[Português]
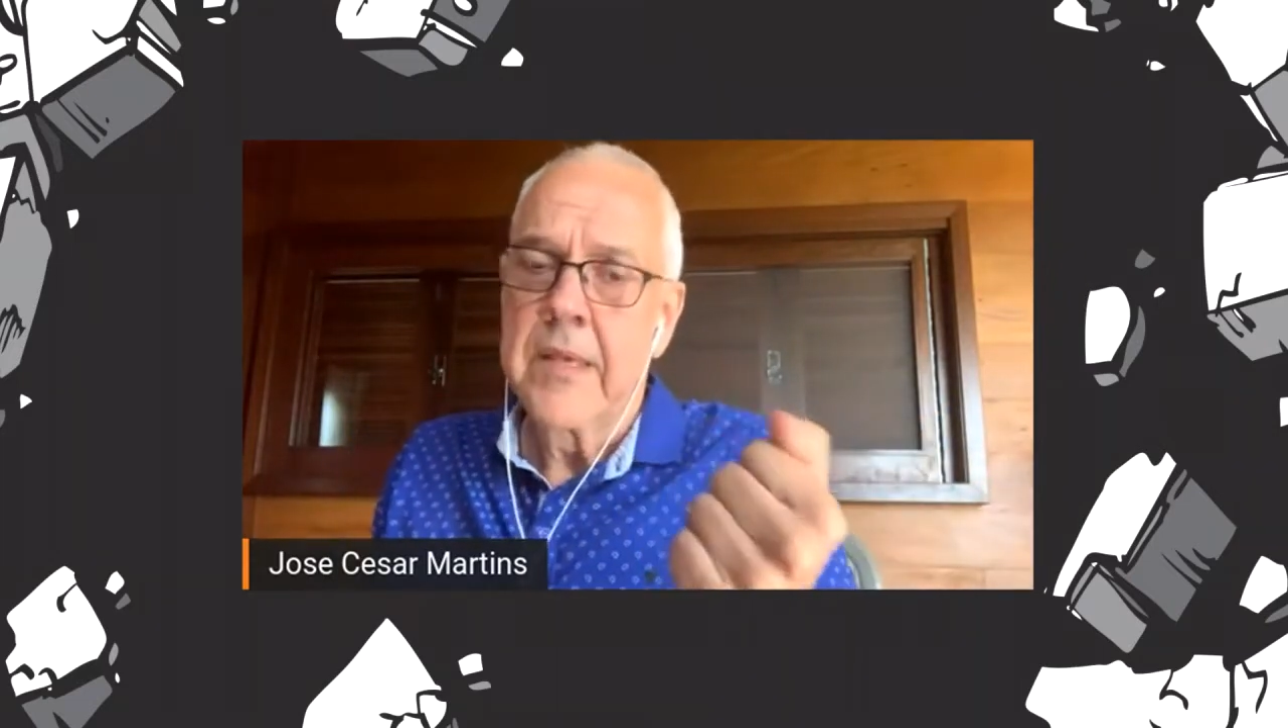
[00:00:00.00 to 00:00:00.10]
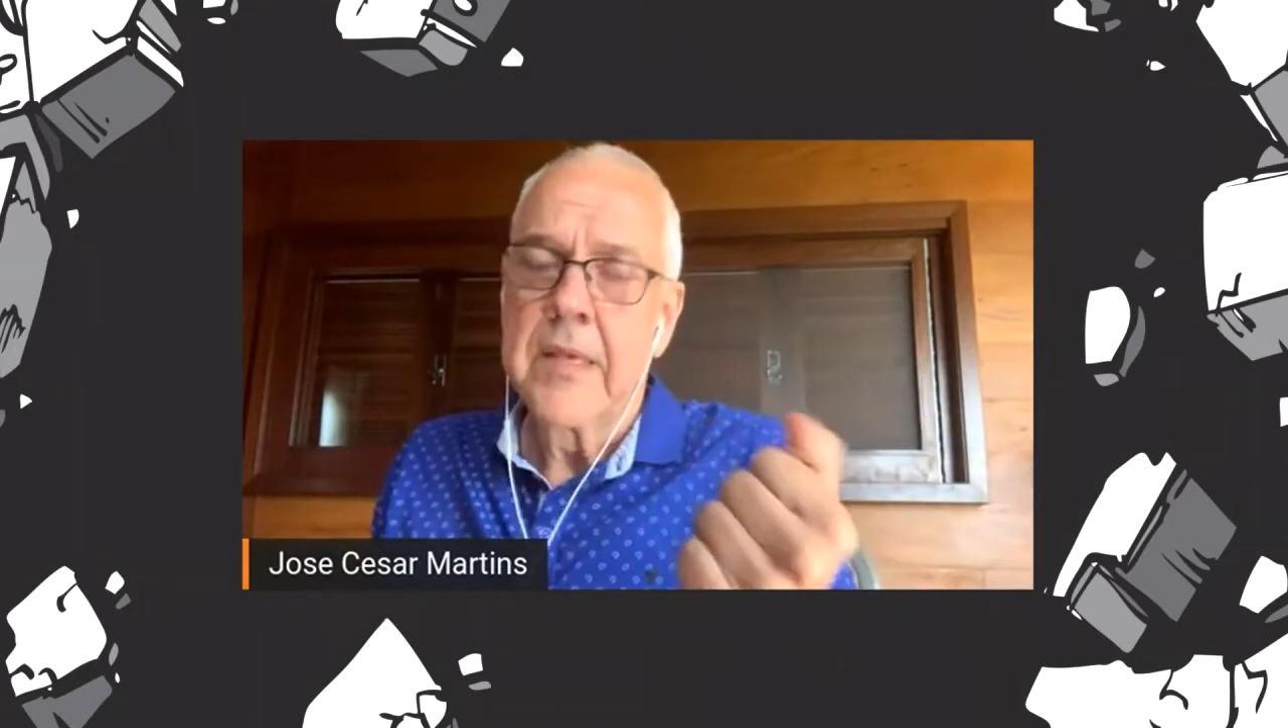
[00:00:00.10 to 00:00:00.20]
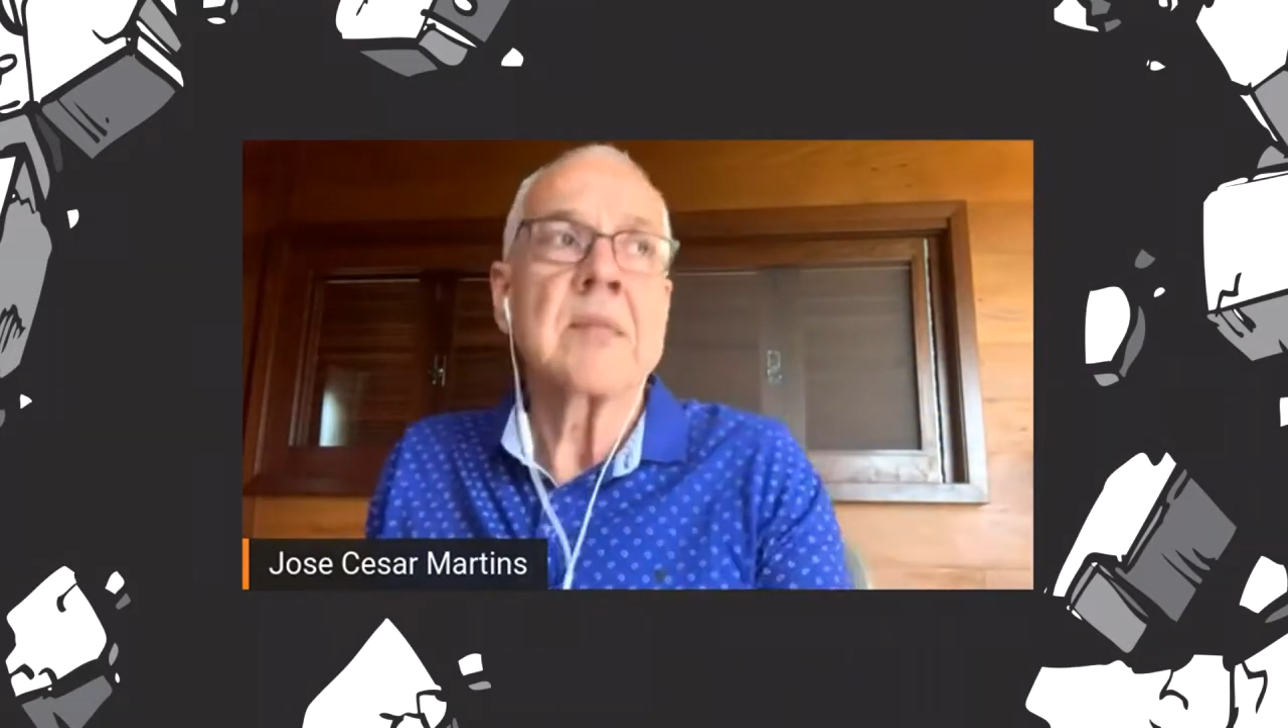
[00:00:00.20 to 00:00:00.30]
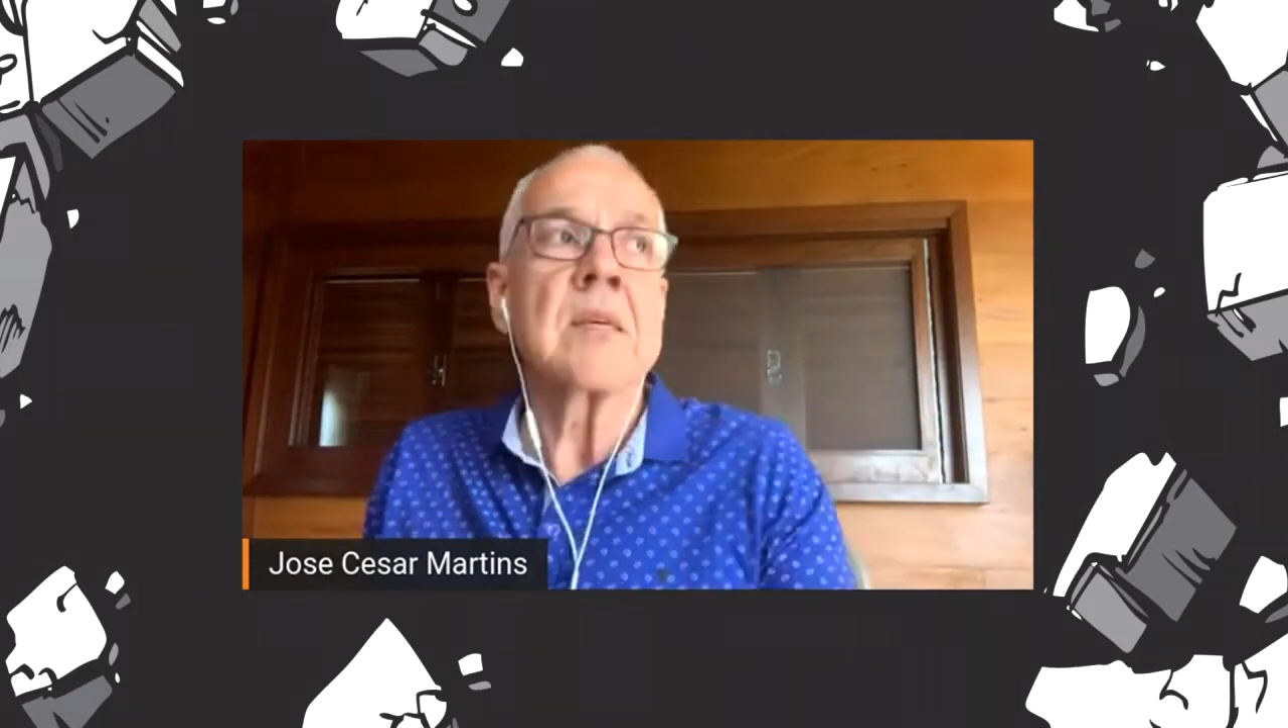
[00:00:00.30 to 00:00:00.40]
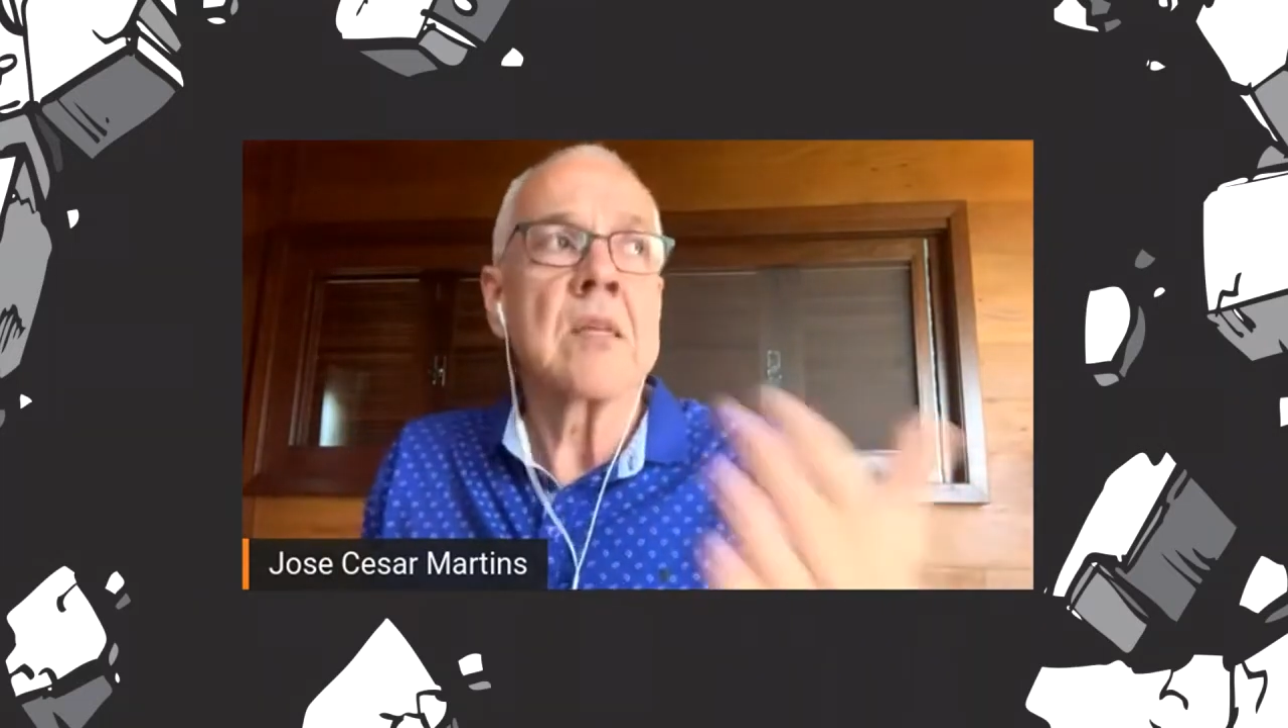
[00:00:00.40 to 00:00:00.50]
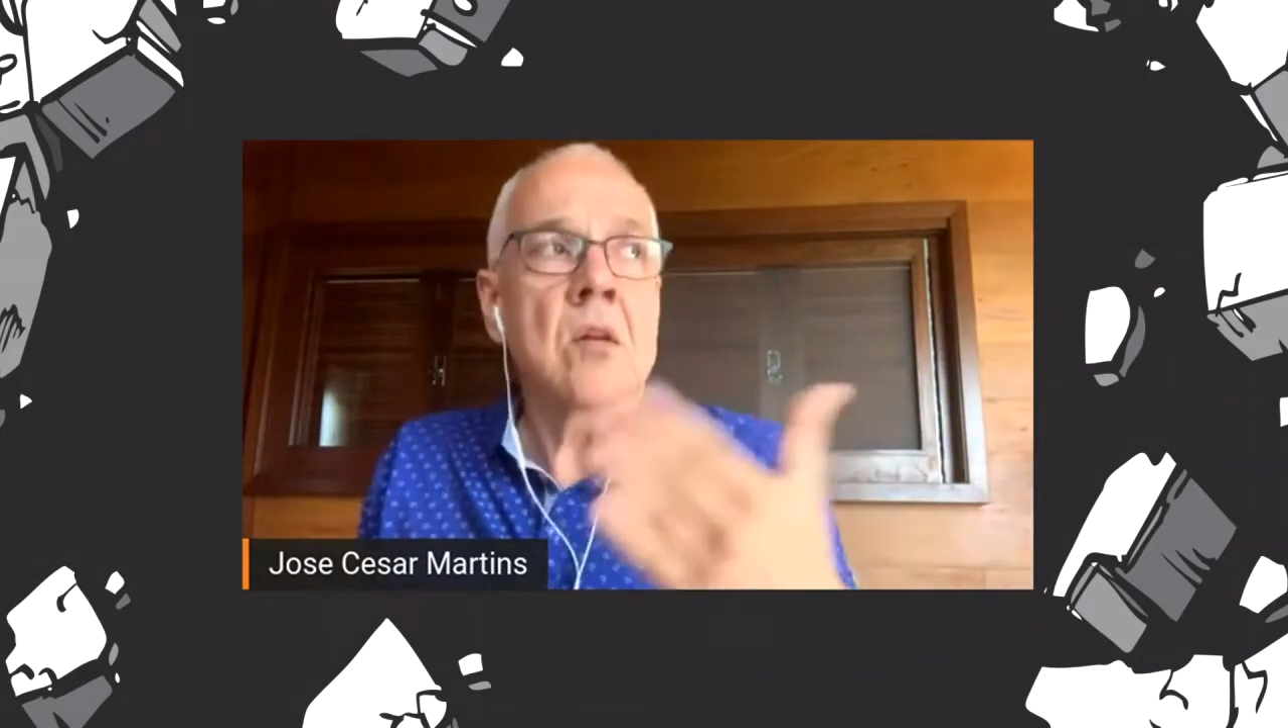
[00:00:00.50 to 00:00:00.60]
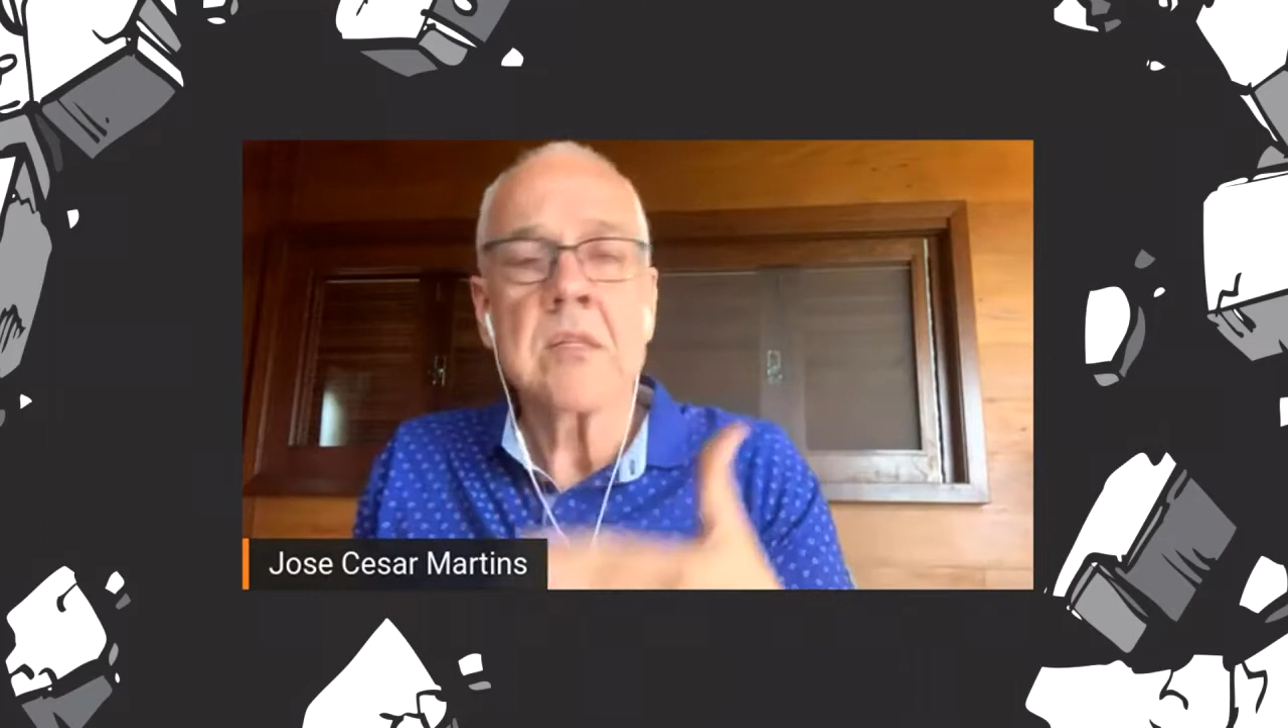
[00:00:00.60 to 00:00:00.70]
Em seguida,